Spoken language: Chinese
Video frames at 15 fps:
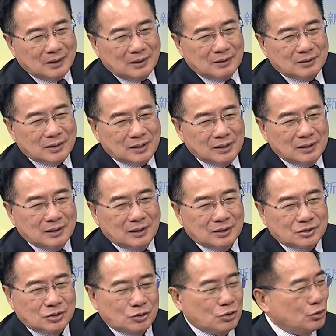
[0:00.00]
这个
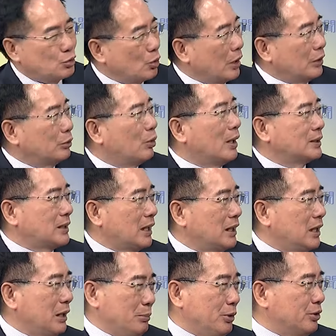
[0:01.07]
就就说来的话长，因
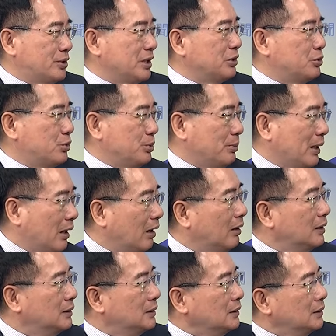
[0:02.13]
为也没有证据嘛哈。
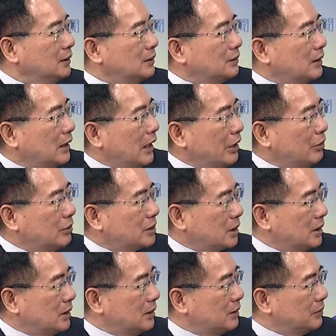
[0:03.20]
那还有这
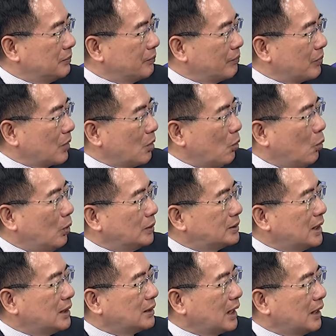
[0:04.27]
个火
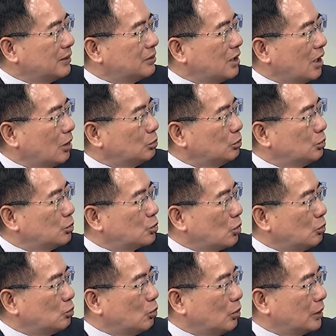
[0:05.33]
箭弹掉入
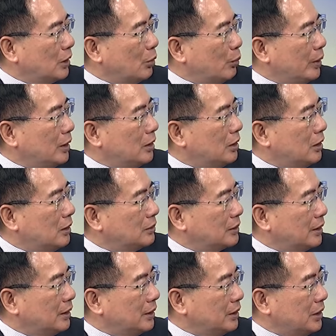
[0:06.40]
中国的维和
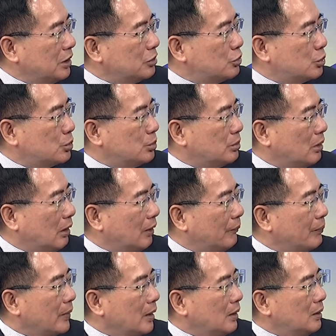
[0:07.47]
的营区哈，
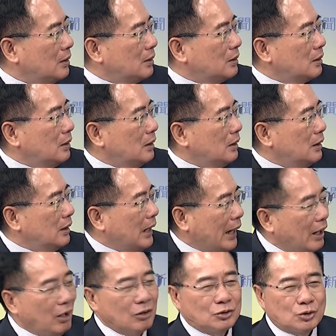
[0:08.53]
呃，还
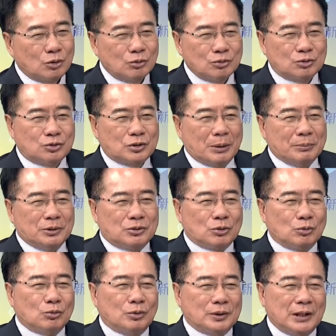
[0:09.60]
好中证明
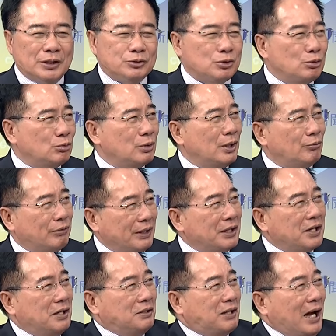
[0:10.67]
中国那军队反
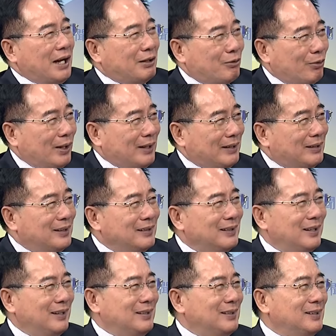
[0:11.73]
应太快了，对，
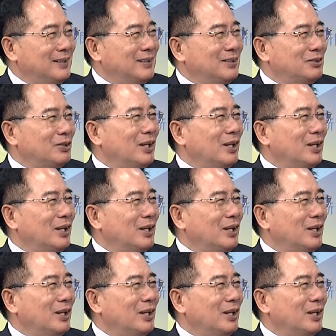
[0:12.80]
马上跑到地